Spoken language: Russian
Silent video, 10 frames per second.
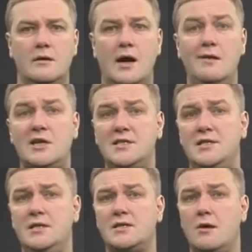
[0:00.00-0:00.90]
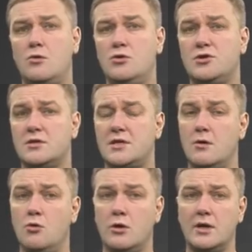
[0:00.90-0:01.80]
А в России закончился
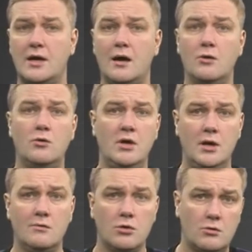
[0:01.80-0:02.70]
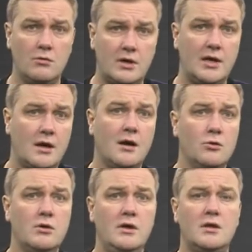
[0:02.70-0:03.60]
год экологии, вот только
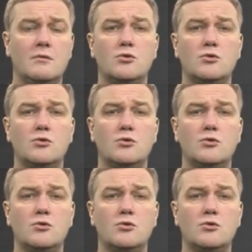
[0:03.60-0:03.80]
экологии то в